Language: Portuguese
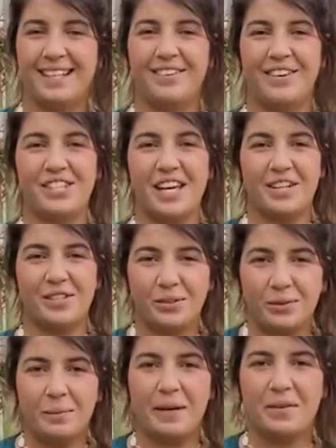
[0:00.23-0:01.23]
Oi, gente,
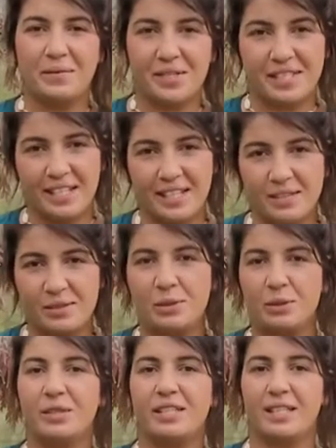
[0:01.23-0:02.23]
tudo bem com vocês? Eu sou
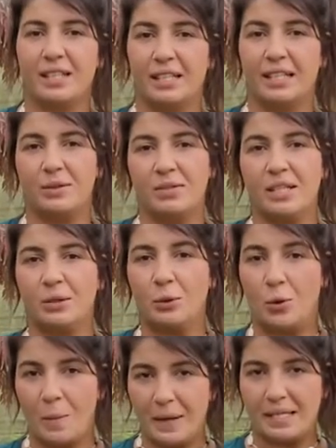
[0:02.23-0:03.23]
Luciana, aqui do setor
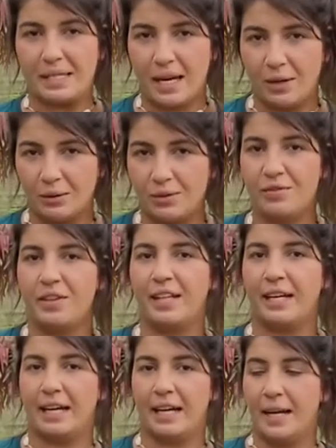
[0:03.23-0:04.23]
comercial de
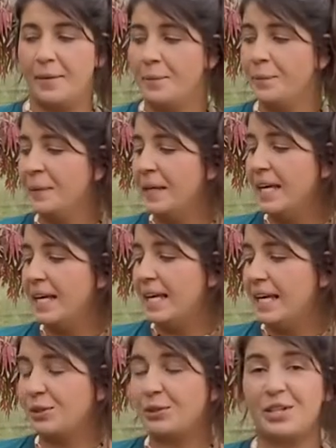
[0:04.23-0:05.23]
Vitacaré.
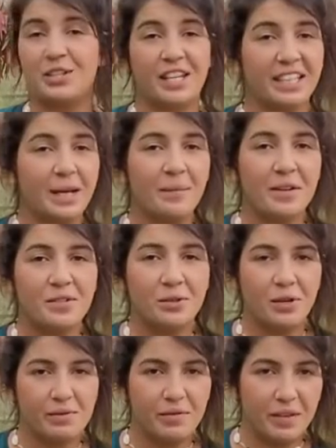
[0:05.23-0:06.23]
E eu tô aqui diretamente do
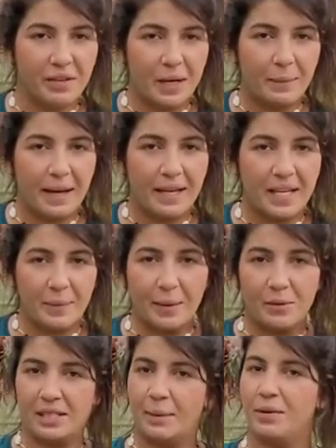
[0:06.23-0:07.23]
nosso viveiro na Bahia para
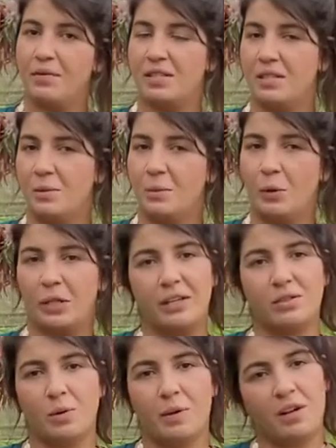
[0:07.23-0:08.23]
mostrar para vocês um pouquinho
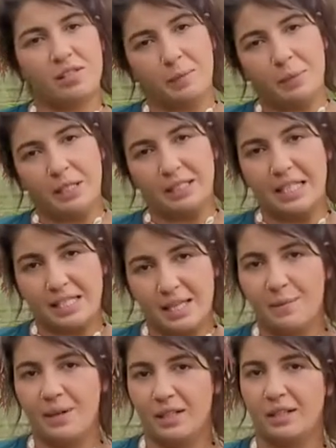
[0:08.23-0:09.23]
sobre a nossa planta da
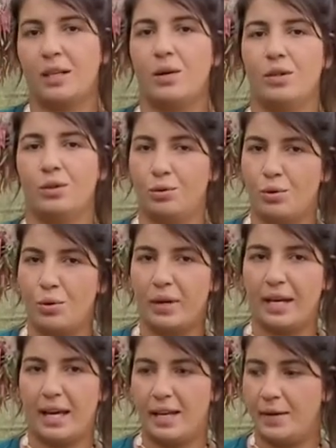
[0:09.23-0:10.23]
semana, que é o Antúrio
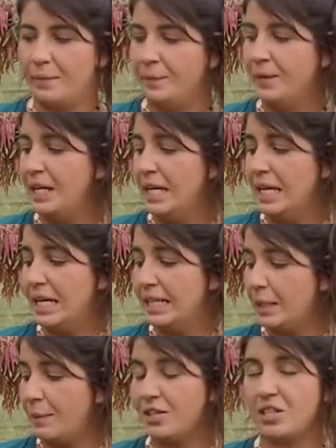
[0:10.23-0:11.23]
ruqueri. Ele
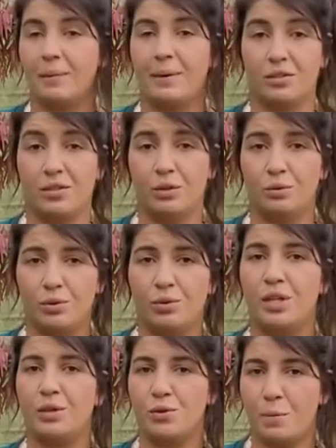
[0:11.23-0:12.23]
também é chamado de Antúrio
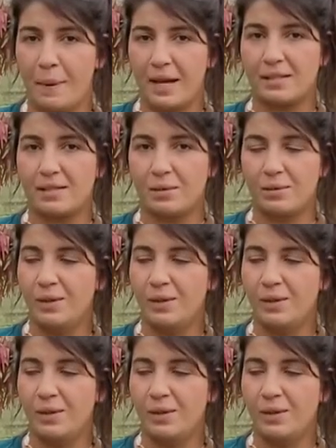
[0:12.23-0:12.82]
ninho de pássaro.